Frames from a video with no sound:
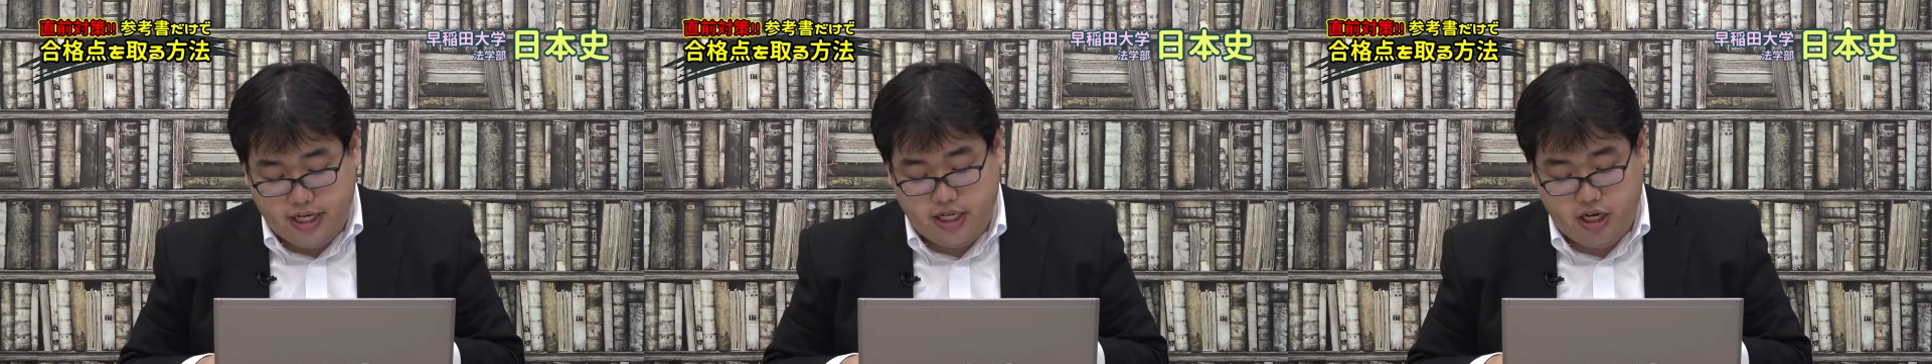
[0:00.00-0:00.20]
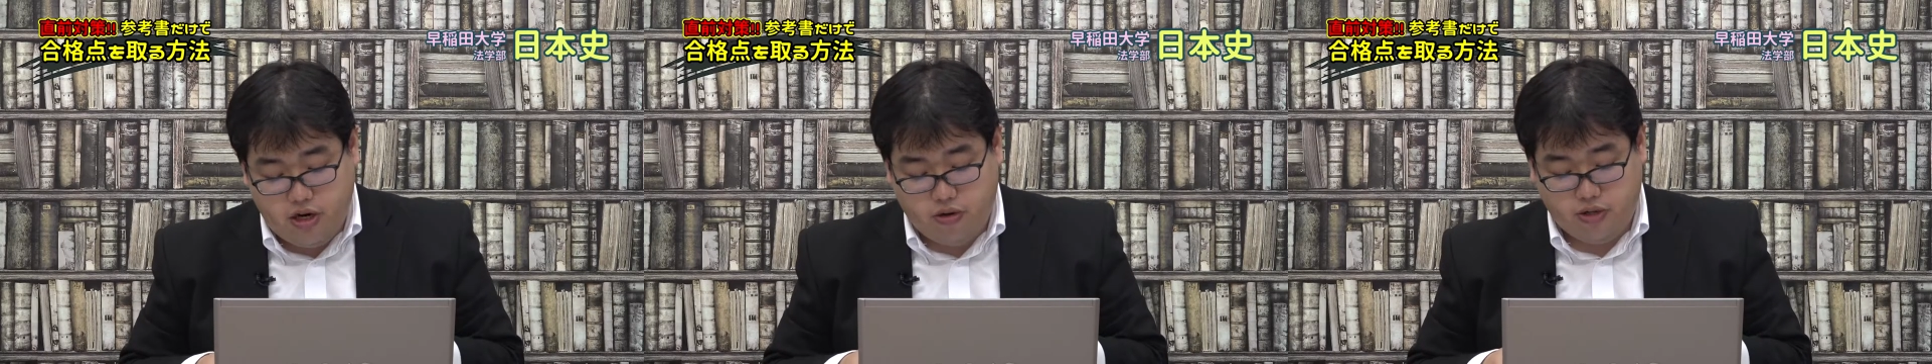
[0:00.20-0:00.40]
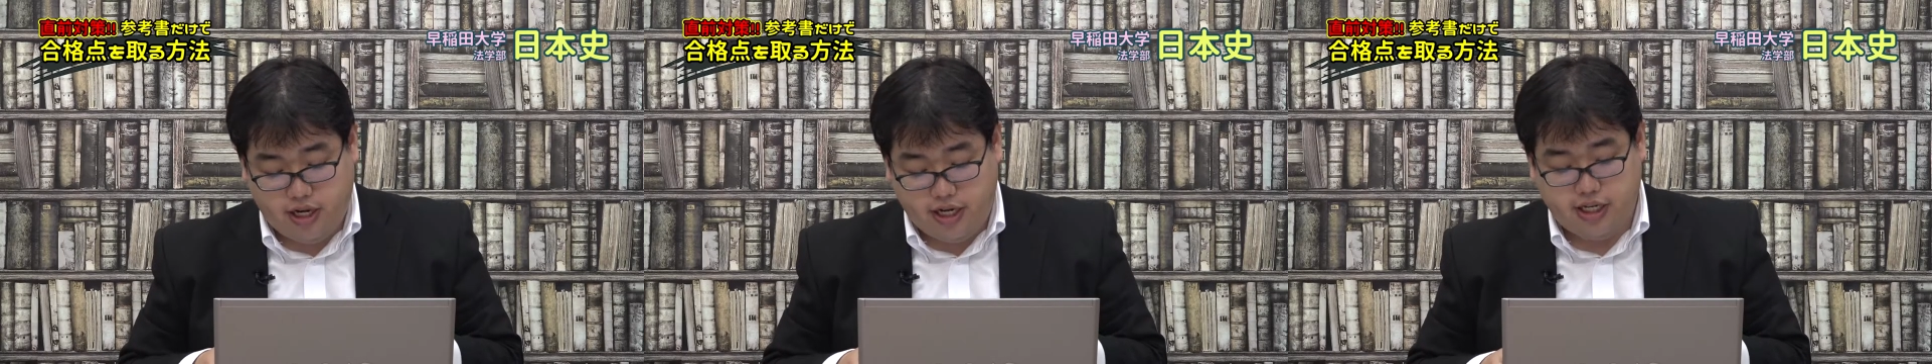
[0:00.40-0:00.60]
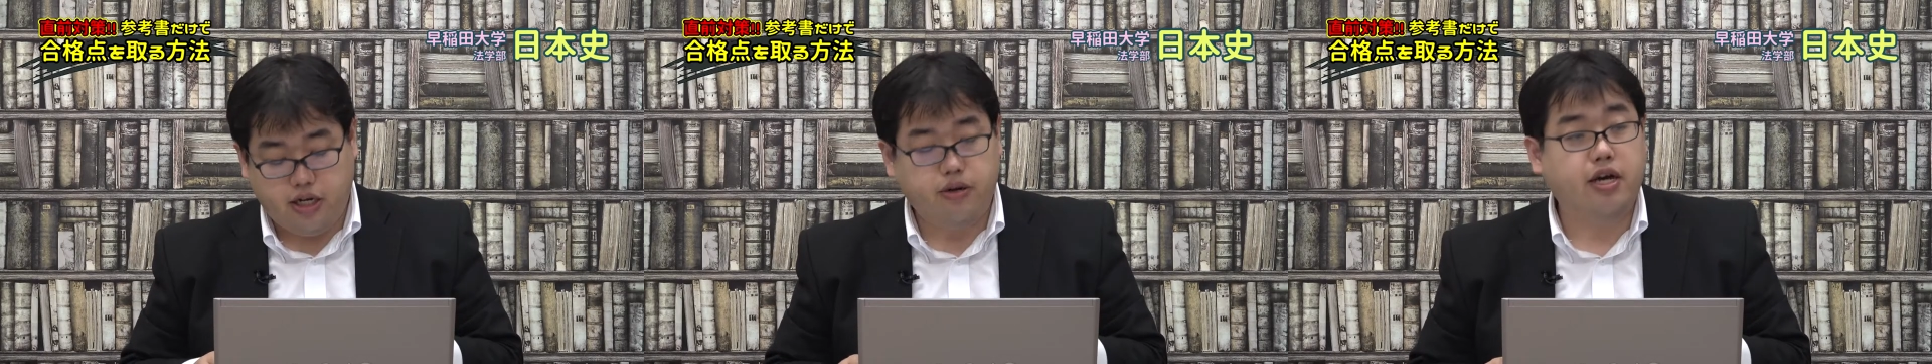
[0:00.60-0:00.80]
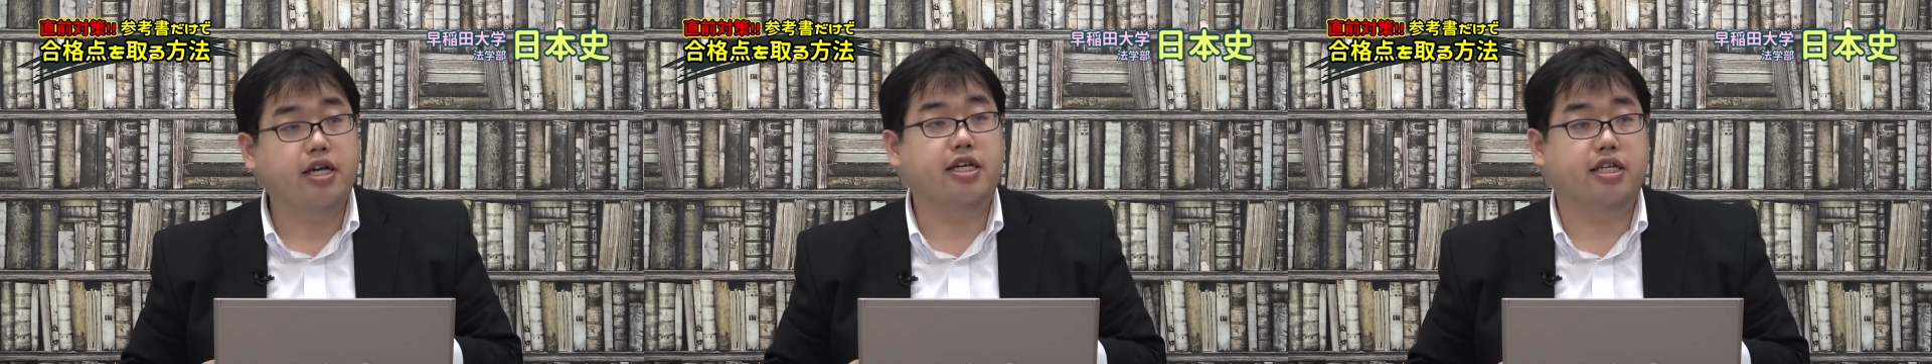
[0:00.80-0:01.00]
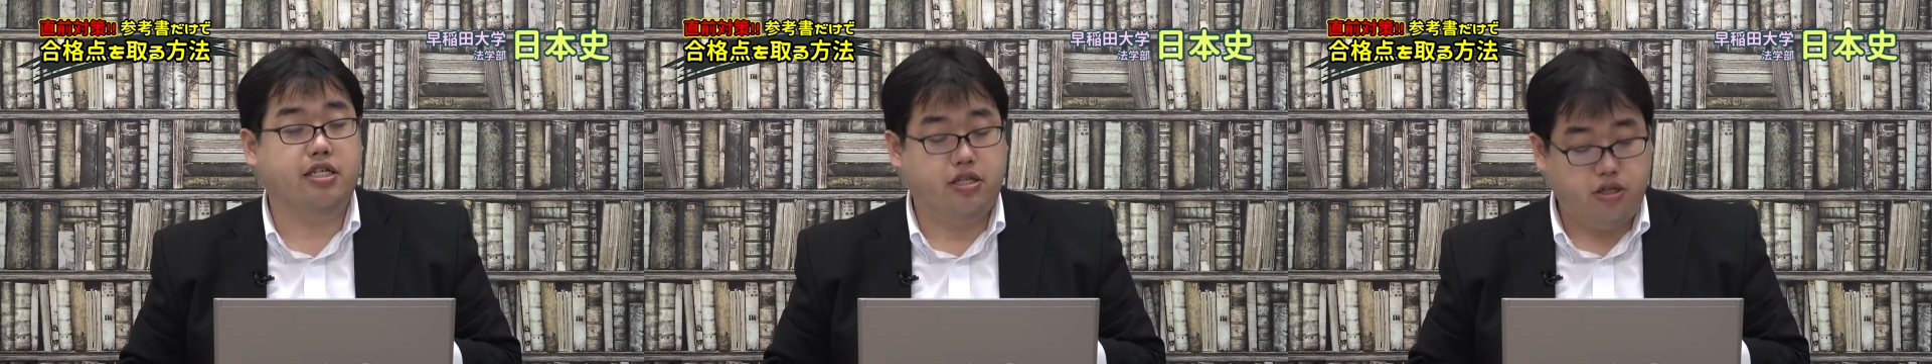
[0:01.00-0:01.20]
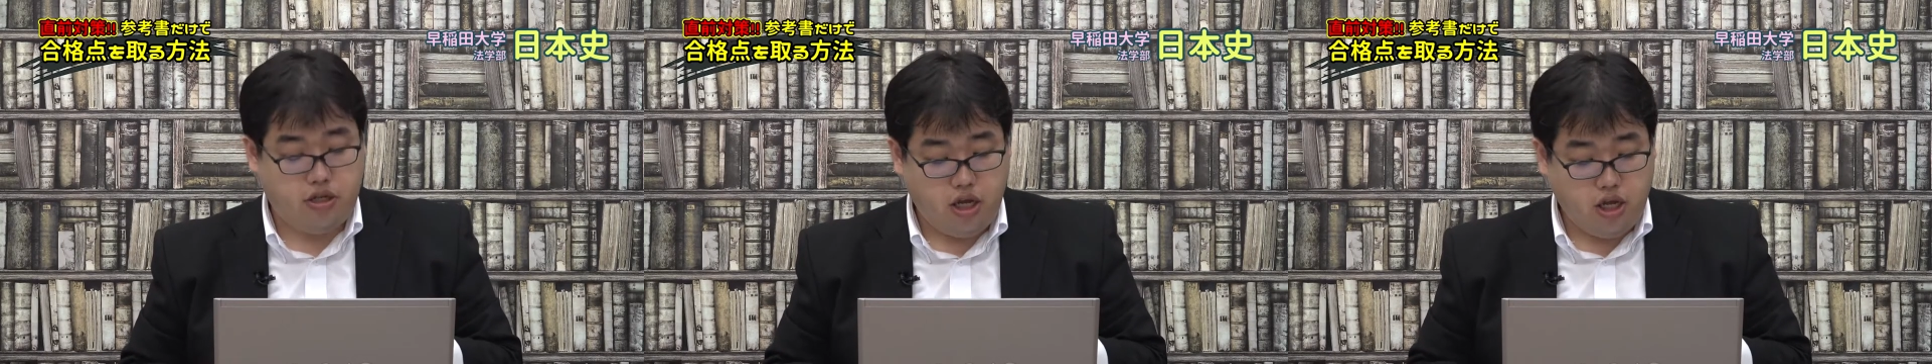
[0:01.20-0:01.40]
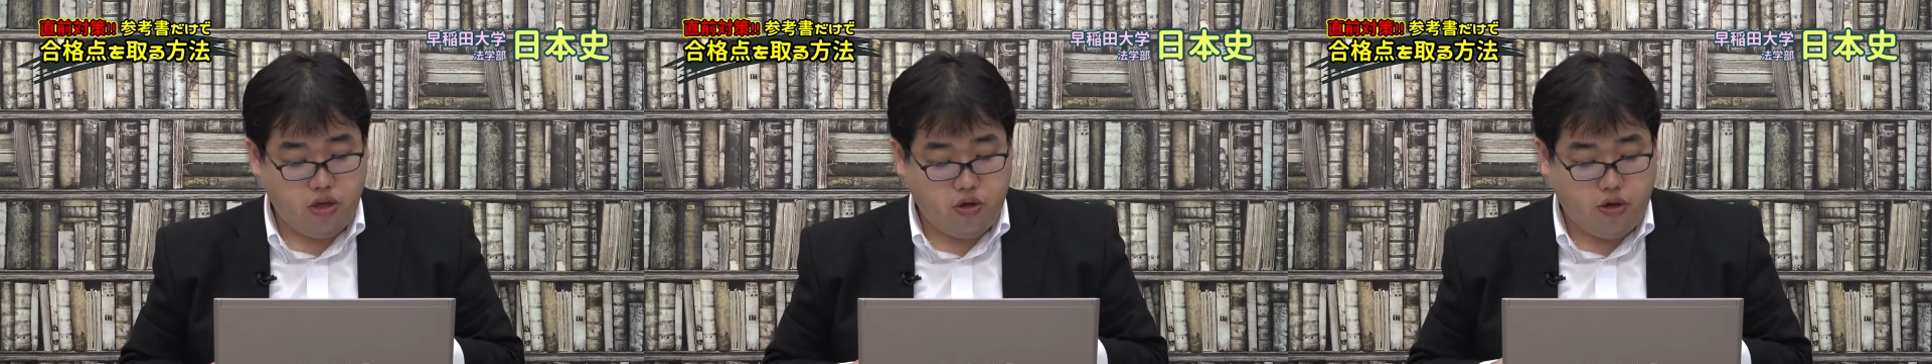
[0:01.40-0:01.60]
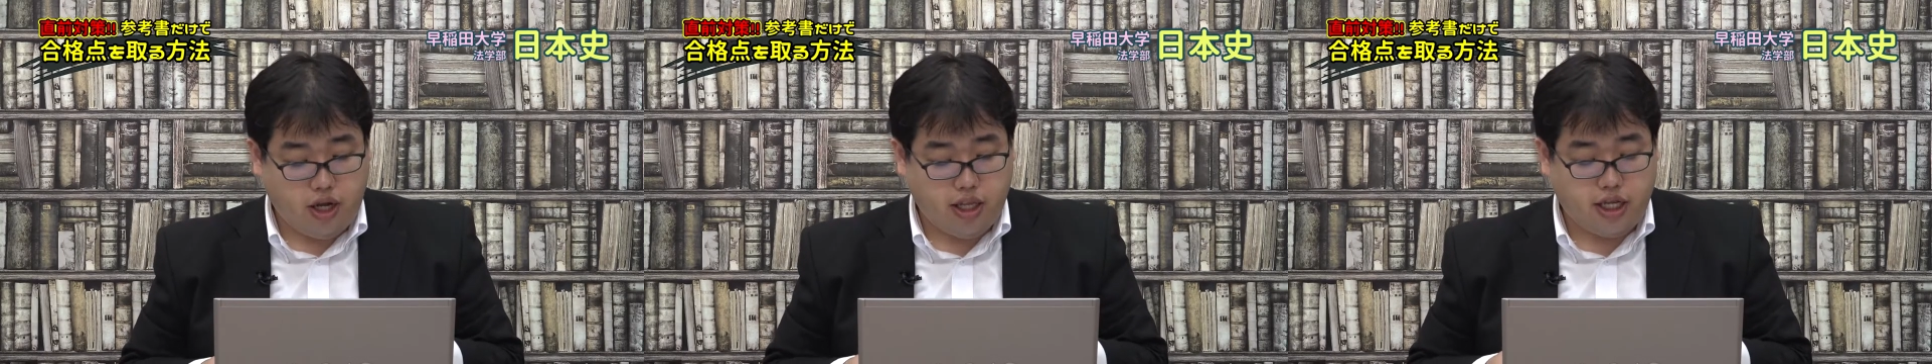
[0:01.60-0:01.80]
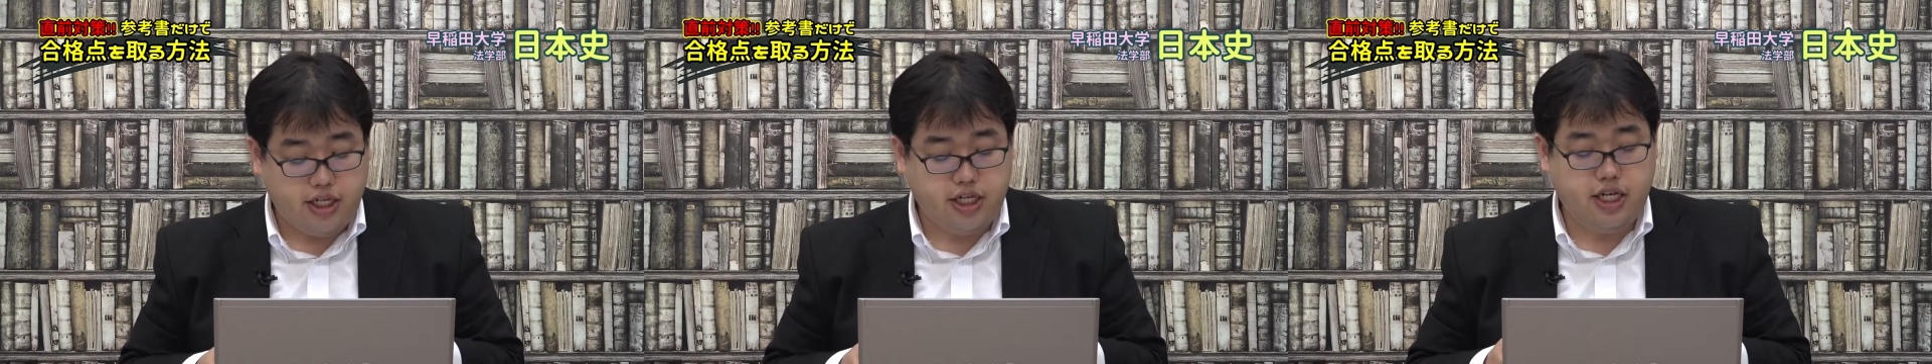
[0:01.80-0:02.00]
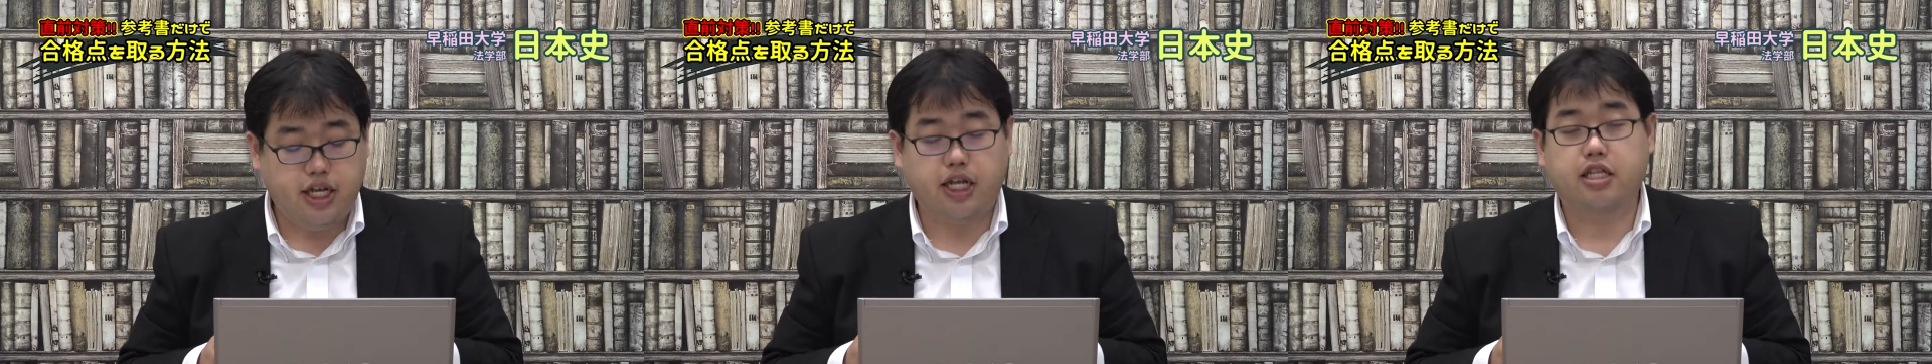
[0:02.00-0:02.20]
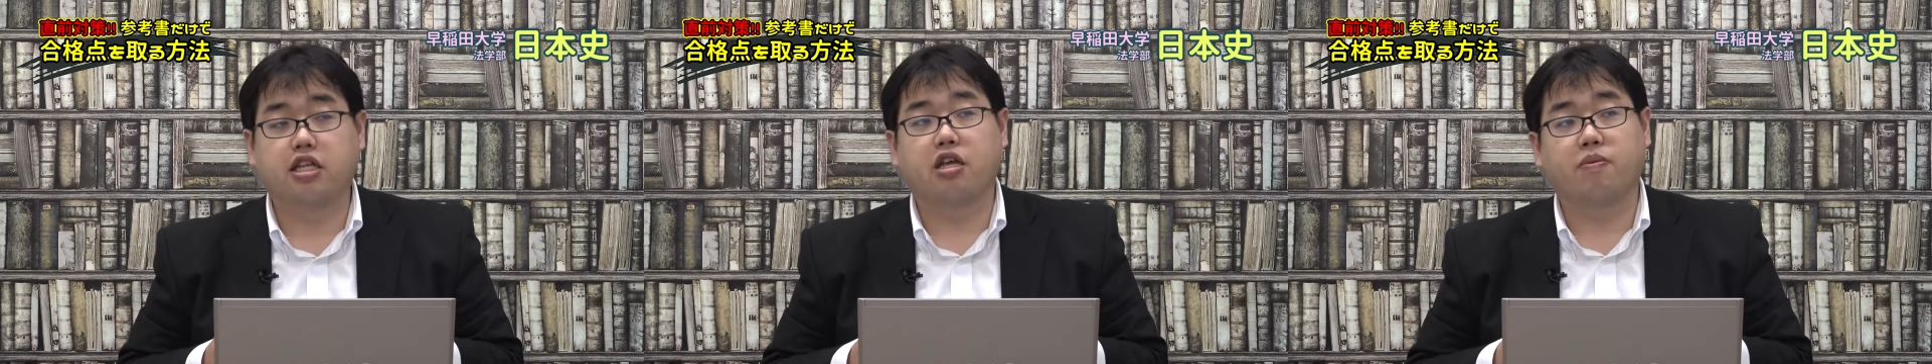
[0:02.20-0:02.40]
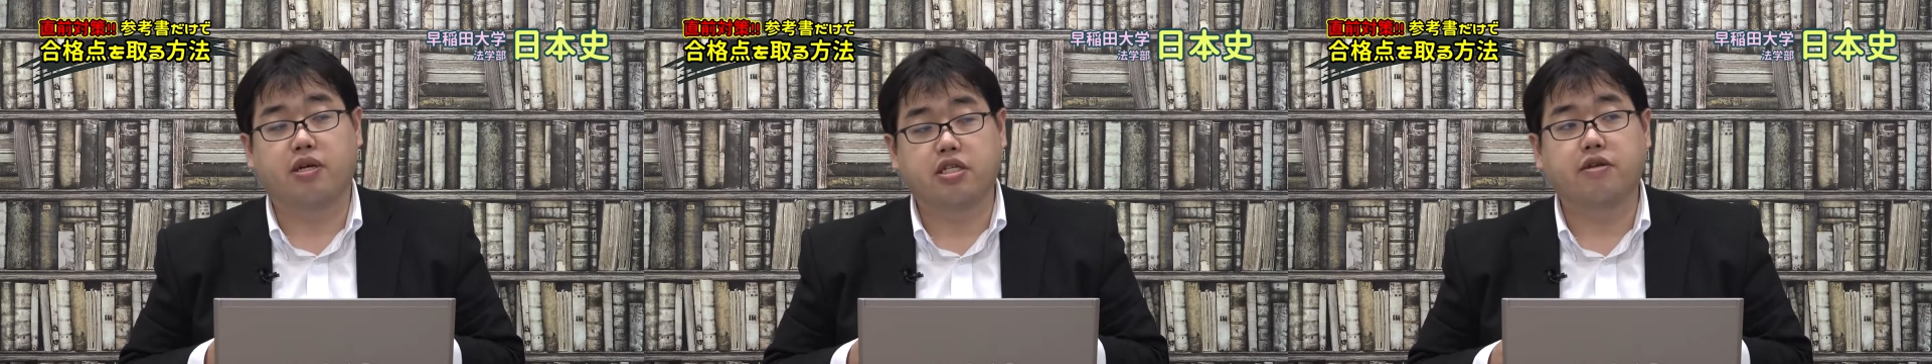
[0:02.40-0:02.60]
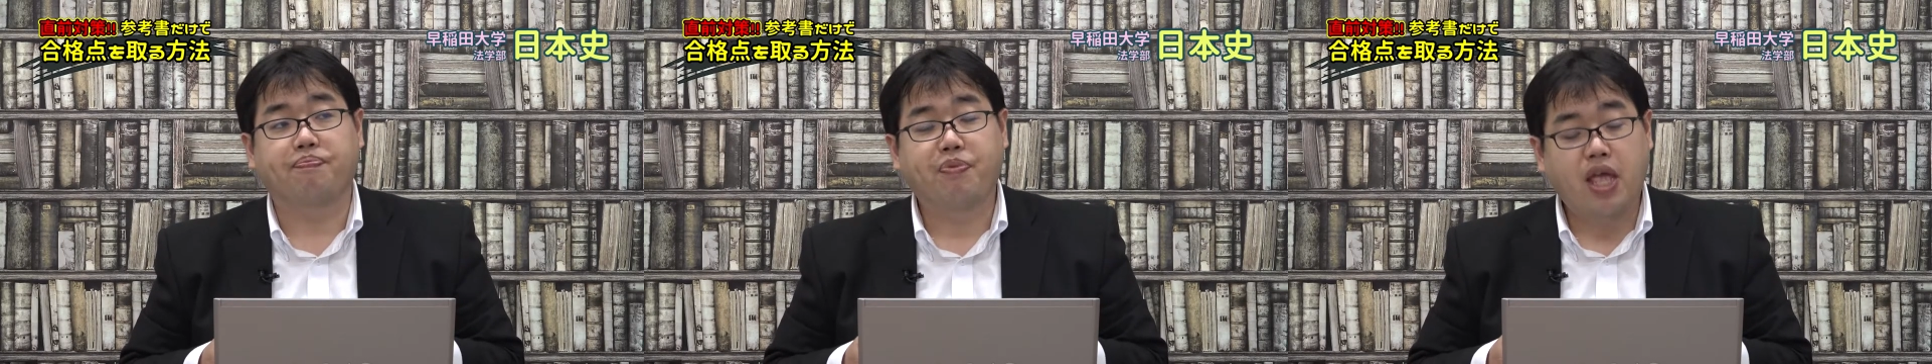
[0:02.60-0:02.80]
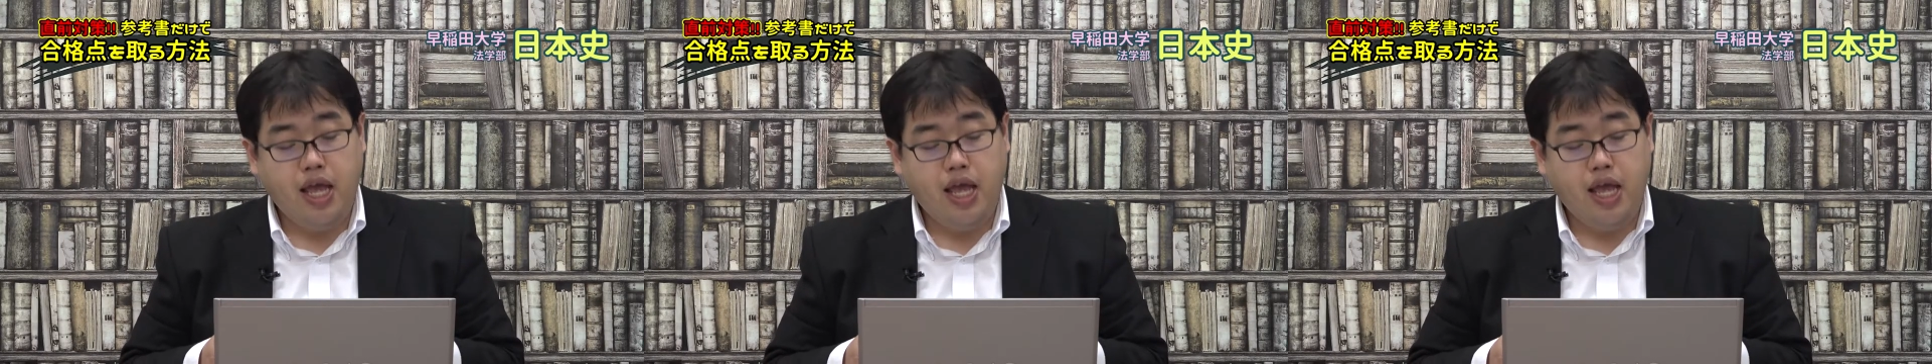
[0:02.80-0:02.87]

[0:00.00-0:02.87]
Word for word: 資料の対策は必須という形になっています。